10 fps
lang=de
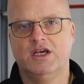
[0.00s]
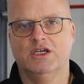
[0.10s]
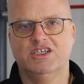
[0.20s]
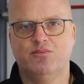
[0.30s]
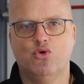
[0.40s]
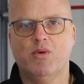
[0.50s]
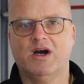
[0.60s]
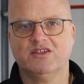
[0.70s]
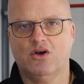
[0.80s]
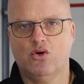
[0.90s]
Ich
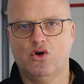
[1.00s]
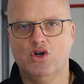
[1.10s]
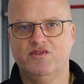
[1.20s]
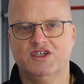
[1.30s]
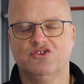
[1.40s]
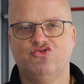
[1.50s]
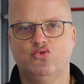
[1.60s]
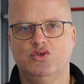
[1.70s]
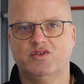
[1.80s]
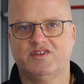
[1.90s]
beobachte auch häufig in
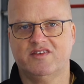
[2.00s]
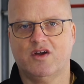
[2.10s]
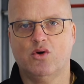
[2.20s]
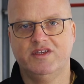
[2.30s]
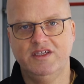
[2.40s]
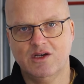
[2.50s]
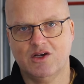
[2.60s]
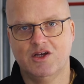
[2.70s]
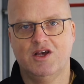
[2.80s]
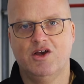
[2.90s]
Studios, dass auch
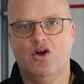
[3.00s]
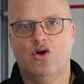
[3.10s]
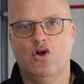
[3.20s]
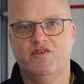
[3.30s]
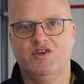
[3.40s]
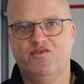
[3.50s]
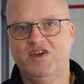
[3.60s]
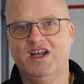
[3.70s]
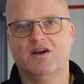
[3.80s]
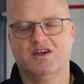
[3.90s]
hier häufig
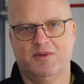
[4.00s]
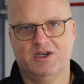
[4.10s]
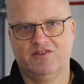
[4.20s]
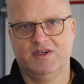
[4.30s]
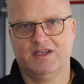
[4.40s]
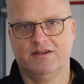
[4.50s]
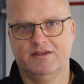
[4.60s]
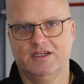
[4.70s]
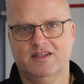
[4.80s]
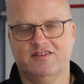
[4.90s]
Fehler gemacht werden,
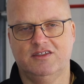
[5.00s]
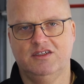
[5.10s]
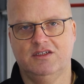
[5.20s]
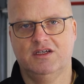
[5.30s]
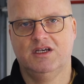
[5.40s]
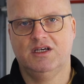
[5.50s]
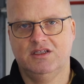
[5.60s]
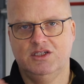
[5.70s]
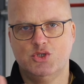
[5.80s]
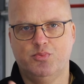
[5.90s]
ja, dass die,
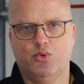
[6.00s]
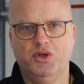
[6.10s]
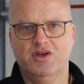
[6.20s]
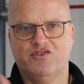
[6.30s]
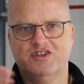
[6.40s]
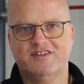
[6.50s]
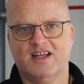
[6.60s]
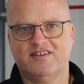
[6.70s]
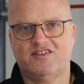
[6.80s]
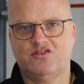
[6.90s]
die Sprünge von
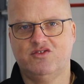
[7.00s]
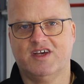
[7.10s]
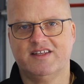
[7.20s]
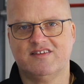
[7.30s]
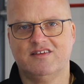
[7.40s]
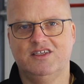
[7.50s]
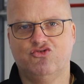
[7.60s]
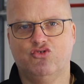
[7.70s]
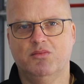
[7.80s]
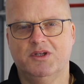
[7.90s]
Satz zu Satz nicht
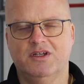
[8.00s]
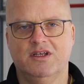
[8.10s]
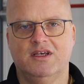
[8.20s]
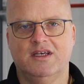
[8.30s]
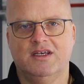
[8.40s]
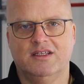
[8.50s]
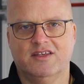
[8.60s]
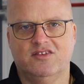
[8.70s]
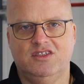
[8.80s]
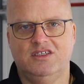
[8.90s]
stimmen,
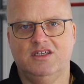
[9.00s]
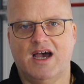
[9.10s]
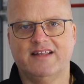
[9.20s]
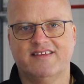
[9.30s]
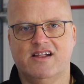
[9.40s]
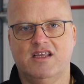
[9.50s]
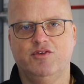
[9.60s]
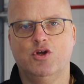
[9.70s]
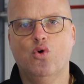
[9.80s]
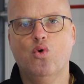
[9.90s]
dass die Anzahl der
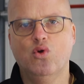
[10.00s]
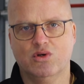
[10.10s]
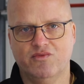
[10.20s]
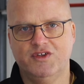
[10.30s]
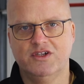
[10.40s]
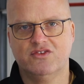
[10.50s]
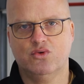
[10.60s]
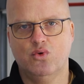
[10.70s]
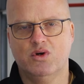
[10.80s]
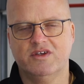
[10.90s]
Wiederholungen viel
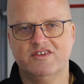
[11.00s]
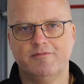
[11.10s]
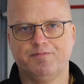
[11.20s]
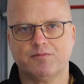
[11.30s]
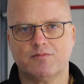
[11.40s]
zu hoch ist.